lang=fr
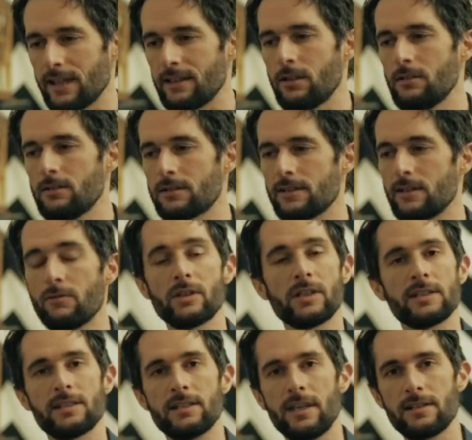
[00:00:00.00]
Thailand, c'est l'œuvre
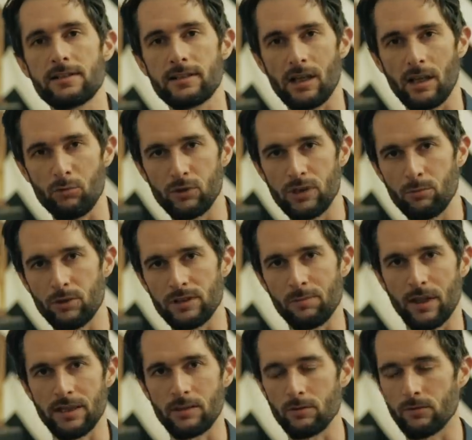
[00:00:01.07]
d'un cinéaste qui est réputé pour
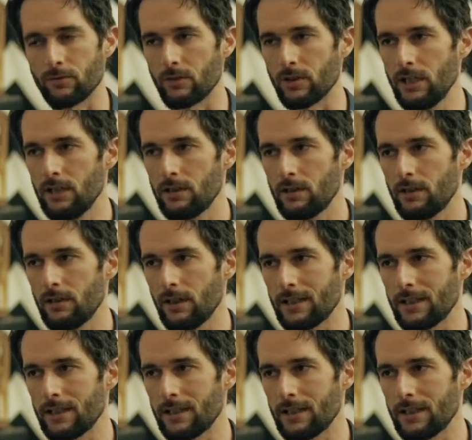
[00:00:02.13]
sa prétendue folie,